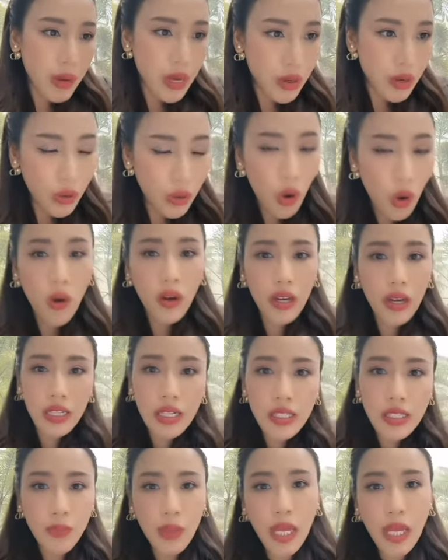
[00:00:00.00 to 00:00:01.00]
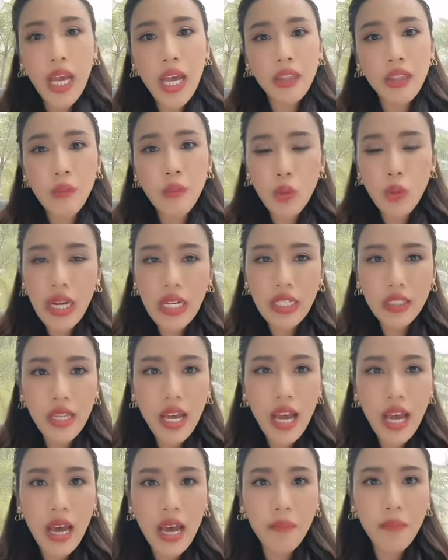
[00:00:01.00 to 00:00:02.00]
ไปรอกันที่สำนักงานตำรวจแห่ง
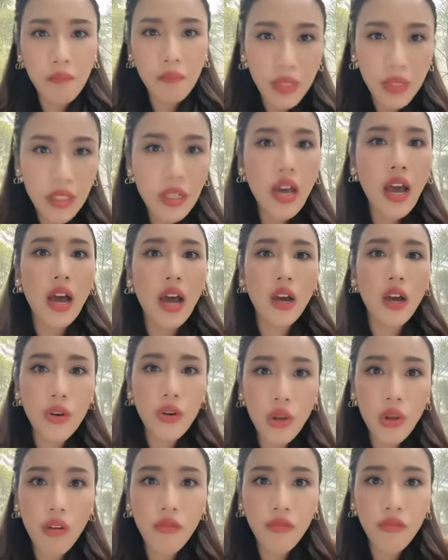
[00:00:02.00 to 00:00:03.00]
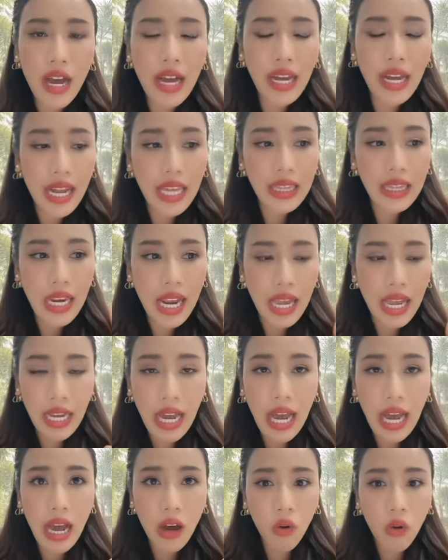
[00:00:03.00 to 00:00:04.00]
ชาติ เพื่อรอฟังการแถล
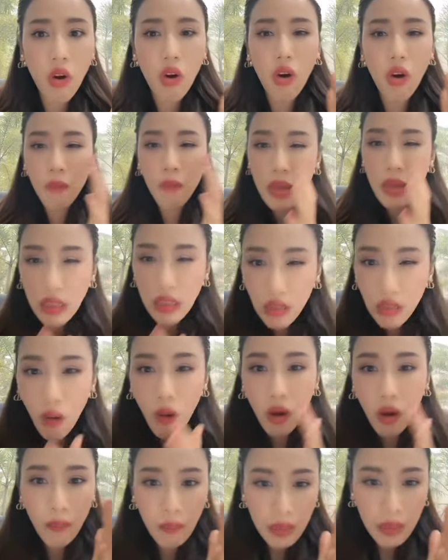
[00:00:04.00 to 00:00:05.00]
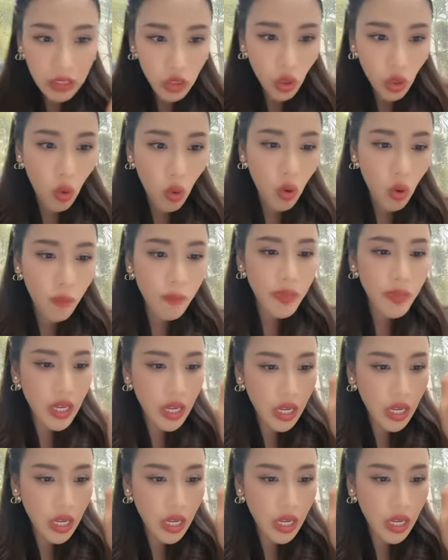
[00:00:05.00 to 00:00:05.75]
งข่าวของบิ๊กต่อกับบิ๊กโจ๊ก